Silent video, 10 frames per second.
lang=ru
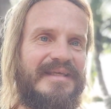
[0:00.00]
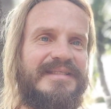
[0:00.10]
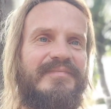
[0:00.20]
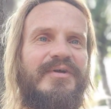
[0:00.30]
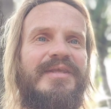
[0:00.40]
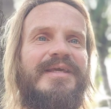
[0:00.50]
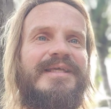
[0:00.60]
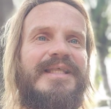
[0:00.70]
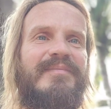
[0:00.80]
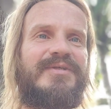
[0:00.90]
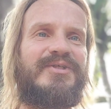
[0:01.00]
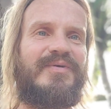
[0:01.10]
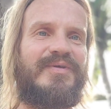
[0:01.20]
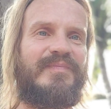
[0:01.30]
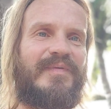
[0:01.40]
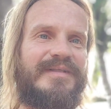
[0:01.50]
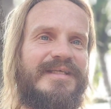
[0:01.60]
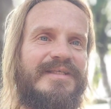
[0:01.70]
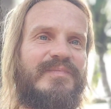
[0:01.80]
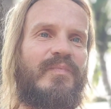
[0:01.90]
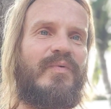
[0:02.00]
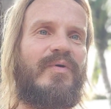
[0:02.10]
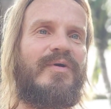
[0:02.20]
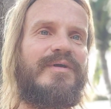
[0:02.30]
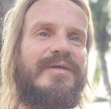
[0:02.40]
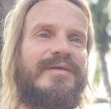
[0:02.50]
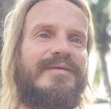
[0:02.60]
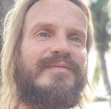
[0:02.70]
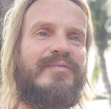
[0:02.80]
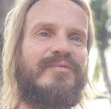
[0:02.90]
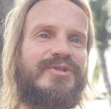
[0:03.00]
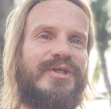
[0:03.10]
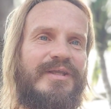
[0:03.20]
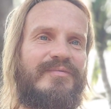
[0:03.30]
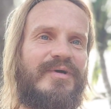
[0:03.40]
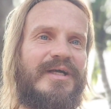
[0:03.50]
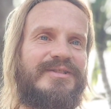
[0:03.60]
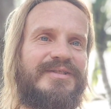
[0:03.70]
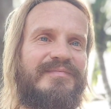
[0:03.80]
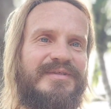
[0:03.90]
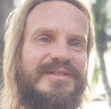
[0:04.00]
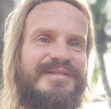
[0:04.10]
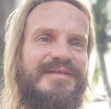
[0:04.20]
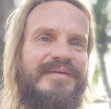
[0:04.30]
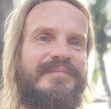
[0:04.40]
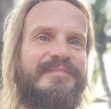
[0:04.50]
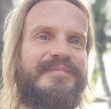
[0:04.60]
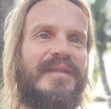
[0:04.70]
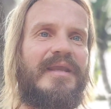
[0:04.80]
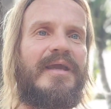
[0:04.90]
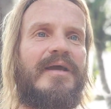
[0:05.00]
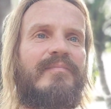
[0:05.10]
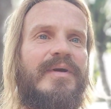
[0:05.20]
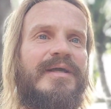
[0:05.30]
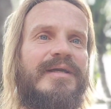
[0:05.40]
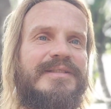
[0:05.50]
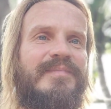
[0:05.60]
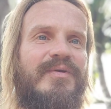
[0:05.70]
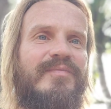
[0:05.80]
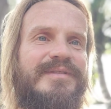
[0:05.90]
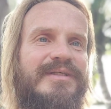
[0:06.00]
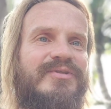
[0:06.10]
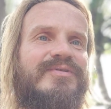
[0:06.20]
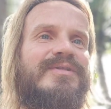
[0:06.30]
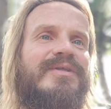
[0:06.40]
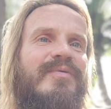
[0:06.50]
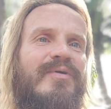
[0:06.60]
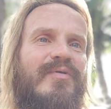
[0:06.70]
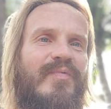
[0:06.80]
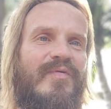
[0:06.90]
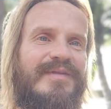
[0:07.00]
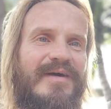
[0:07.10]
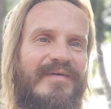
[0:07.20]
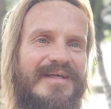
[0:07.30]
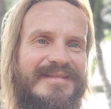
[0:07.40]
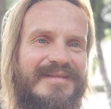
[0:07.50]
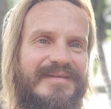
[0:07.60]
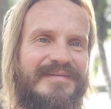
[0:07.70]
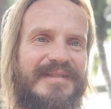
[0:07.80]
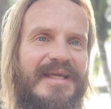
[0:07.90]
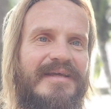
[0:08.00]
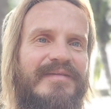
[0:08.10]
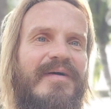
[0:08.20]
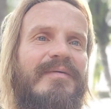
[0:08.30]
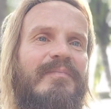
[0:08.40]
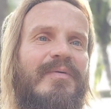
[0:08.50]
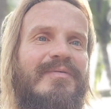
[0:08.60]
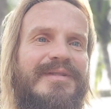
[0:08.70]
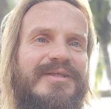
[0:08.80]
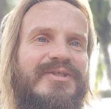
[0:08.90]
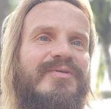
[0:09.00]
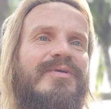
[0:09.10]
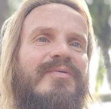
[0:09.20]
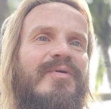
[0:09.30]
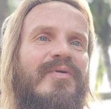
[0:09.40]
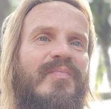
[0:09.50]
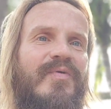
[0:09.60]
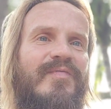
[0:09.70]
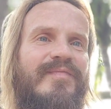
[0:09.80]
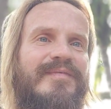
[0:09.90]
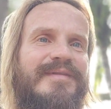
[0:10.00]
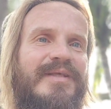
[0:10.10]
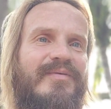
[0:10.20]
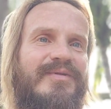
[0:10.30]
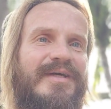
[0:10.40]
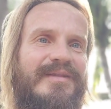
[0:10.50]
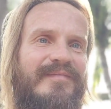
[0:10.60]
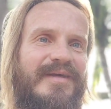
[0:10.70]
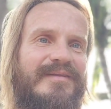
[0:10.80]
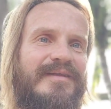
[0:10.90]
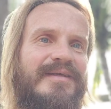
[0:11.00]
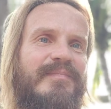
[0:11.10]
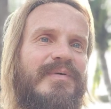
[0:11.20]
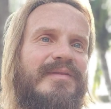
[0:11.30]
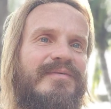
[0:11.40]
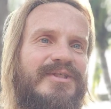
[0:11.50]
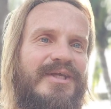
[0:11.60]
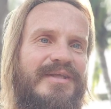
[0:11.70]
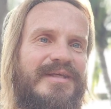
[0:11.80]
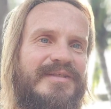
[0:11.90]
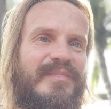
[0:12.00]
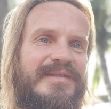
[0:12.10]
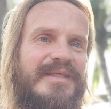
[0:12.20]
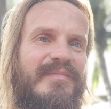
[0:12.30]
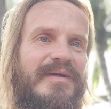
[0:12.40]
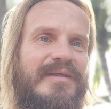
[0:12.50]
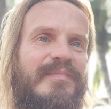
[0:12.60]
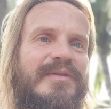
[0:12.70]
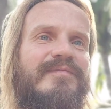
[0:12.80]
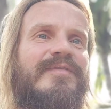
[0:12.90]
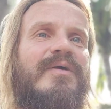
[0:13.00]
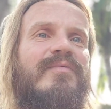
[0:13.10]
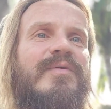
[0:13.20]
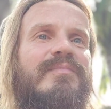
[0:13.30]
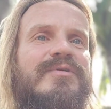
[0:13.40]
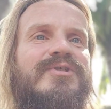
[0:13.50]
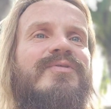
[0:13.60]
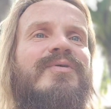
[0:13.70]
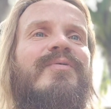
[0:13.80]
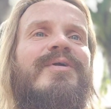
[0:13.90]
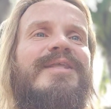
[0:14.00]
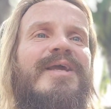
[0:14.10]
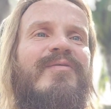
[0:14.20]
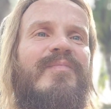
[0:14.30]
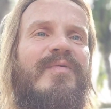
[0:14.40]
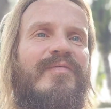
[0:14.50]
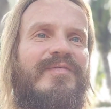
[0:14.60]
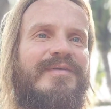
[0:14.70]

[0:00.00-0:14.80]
Сегодня я дам еще один процесс по улучшению качества жизни. Мы разберемся, что же такое любовь для вас. Два вопроса. Что такое любовь? Даете ответ и подтверждение «спасибо». И под второй вопрос. Что такое нелюбовь?